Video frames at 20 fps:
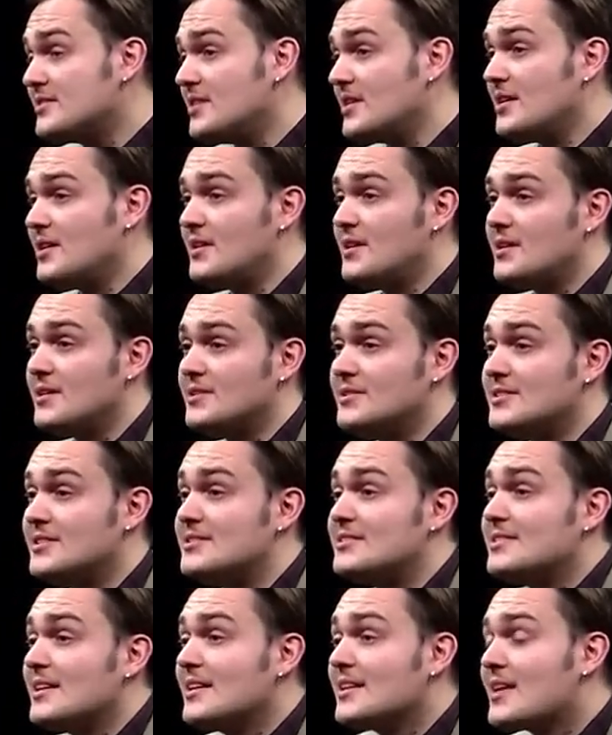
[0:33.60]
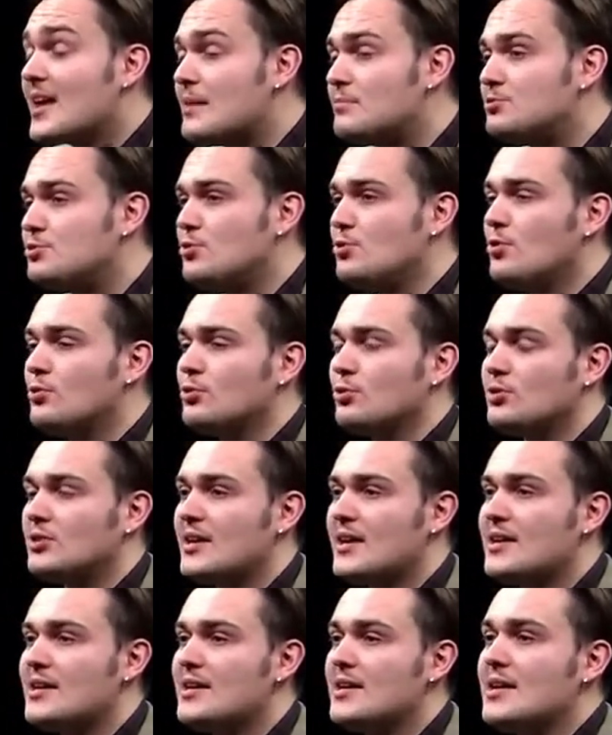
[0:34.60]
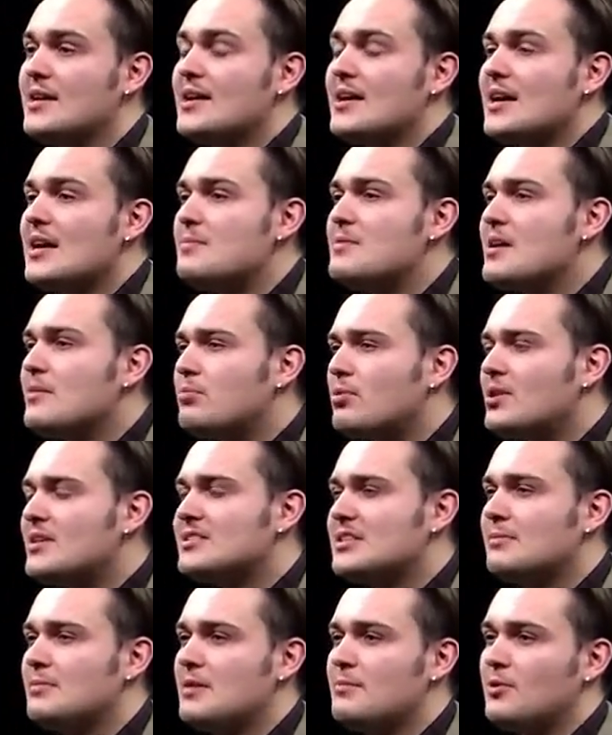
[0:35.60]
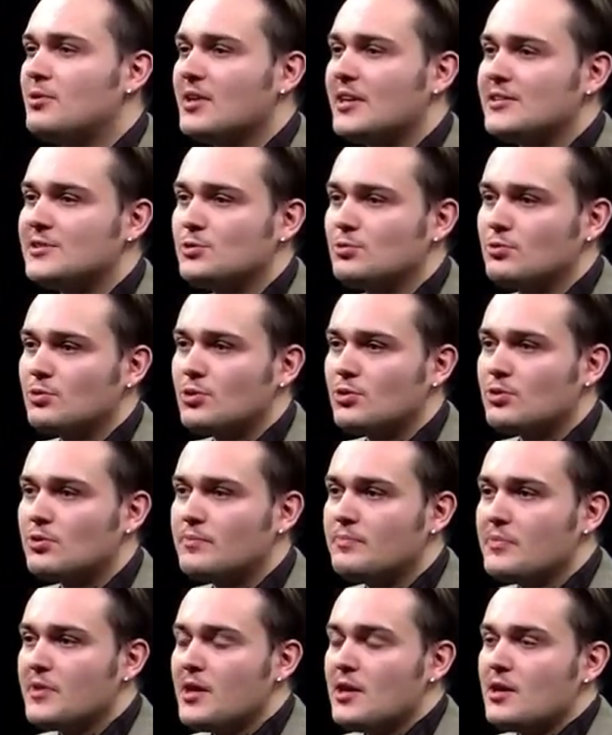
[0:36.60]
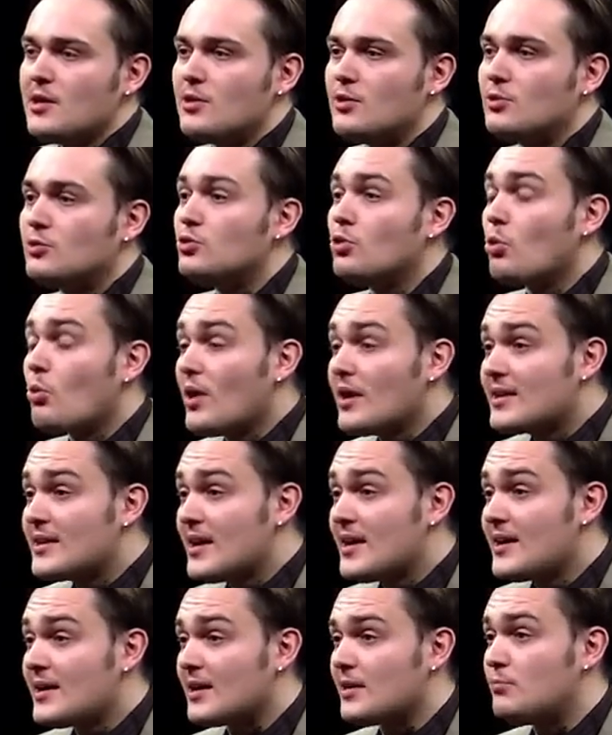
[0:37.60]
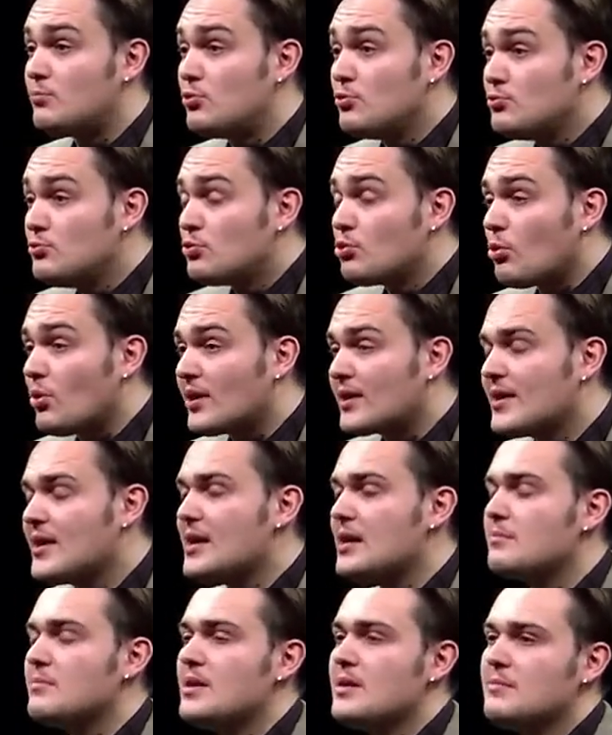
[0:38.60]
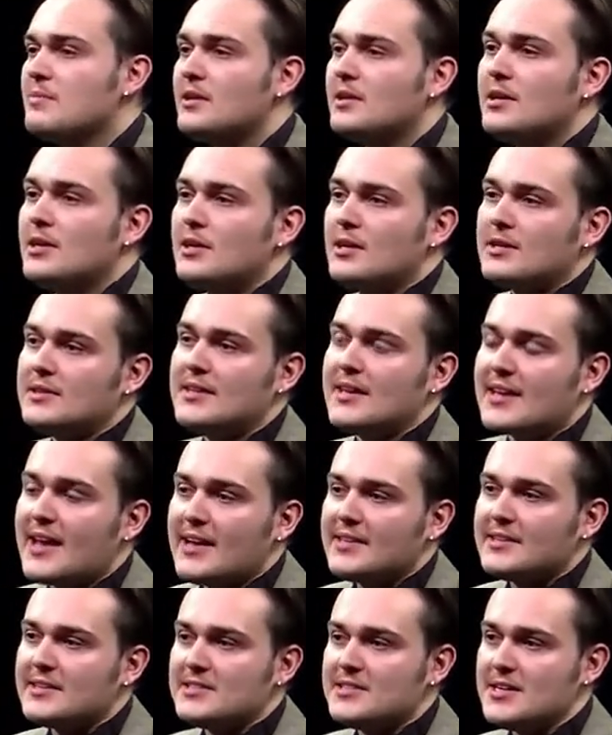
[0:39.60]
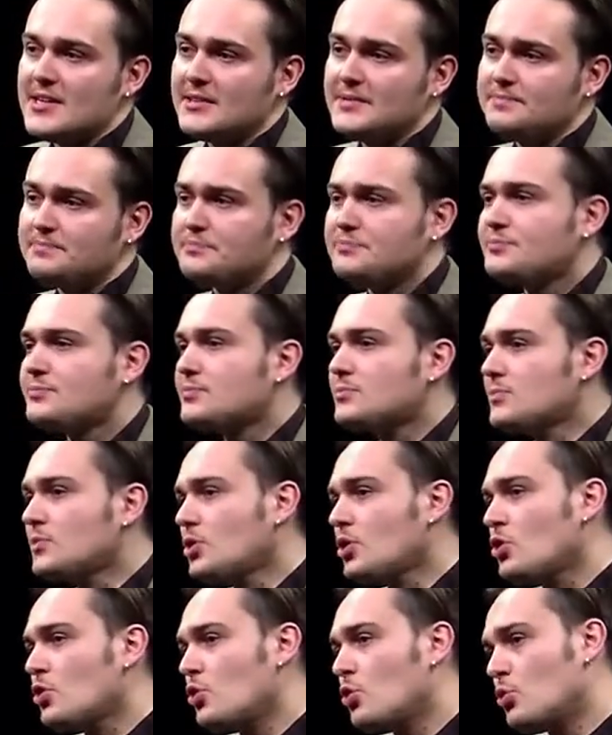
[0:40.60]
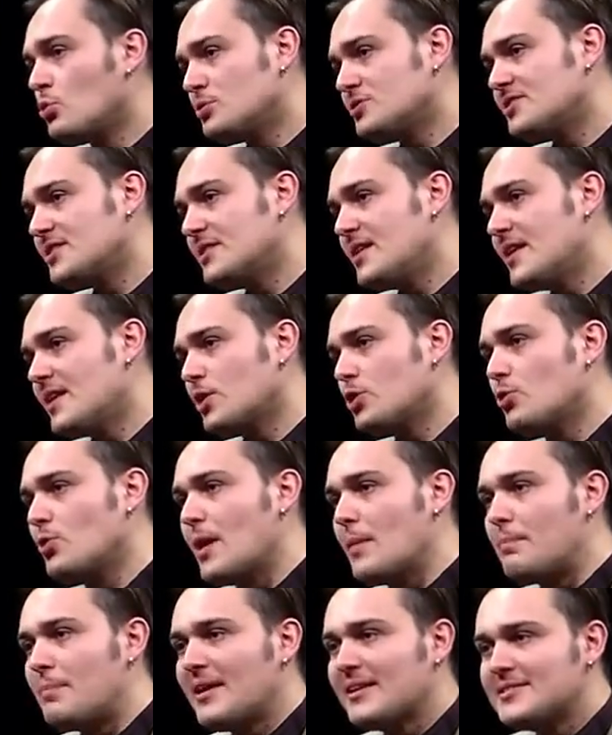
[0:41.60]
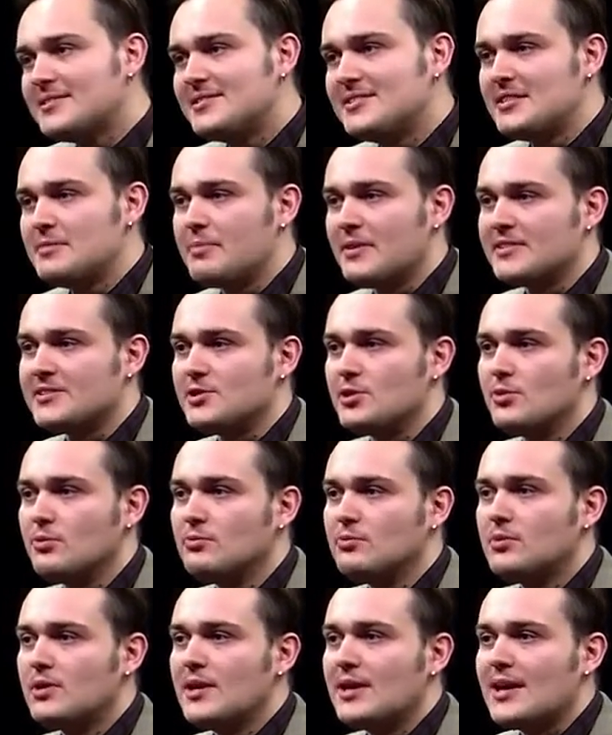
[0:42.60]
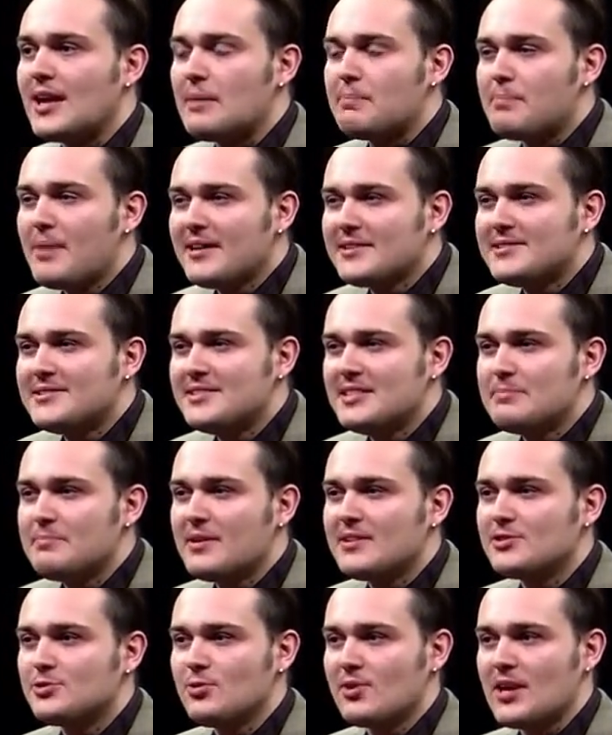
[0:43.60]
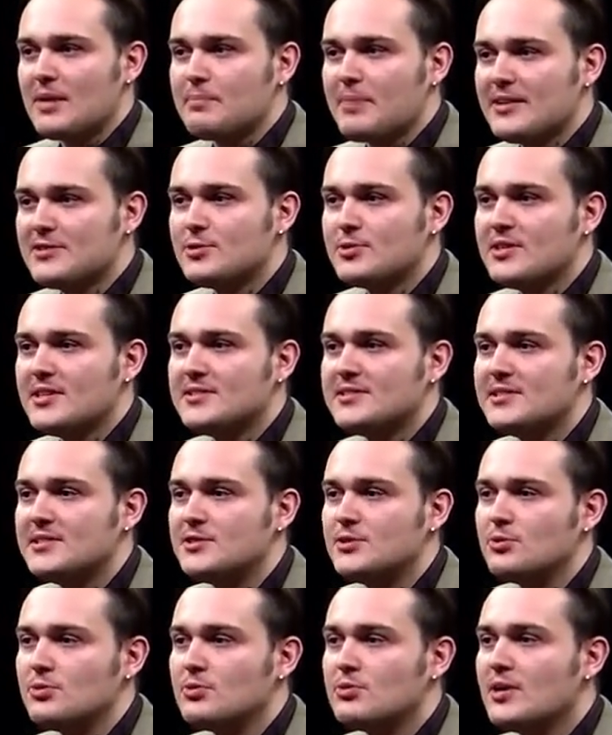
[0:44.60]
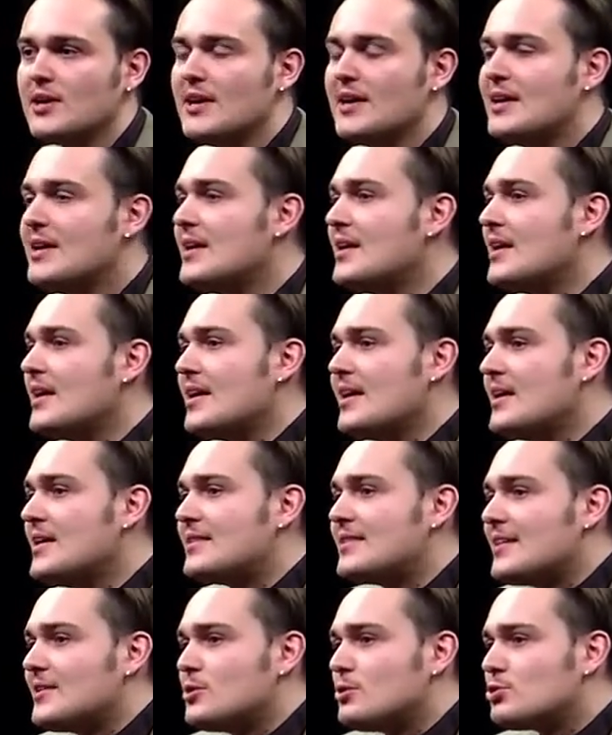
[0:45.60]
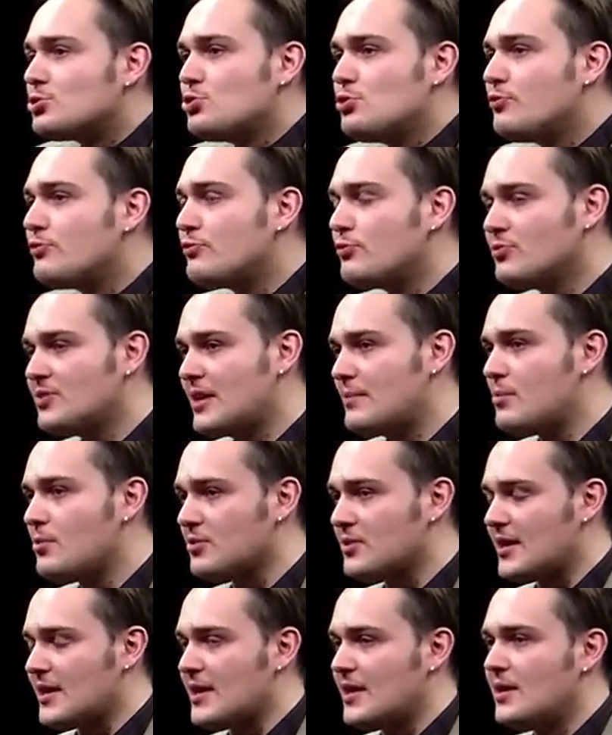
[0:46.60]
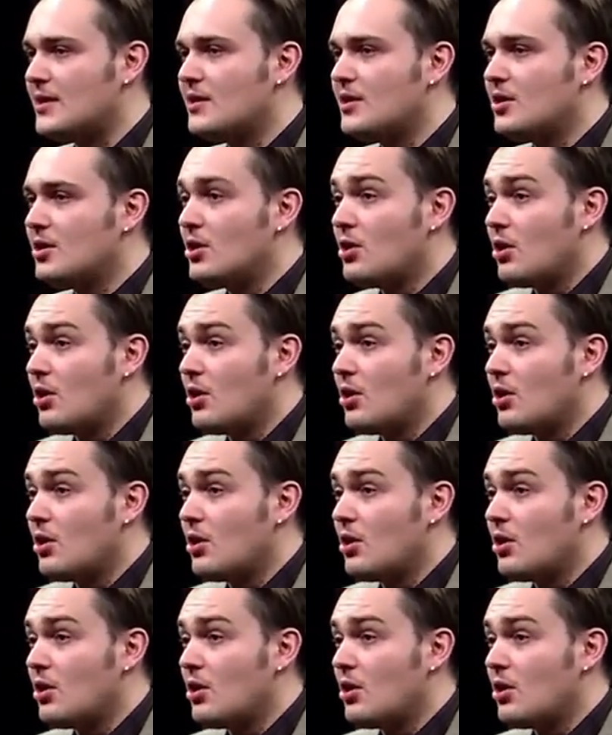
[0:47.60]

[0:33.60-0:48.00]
ces, cinq capsules au total Eh bien pour la simple et bonne raison que euh, trois quarts, plus du trois quarts même des Canadiens considèrent que la participation, la participation à la prise de décision, est un enjeu fondamental.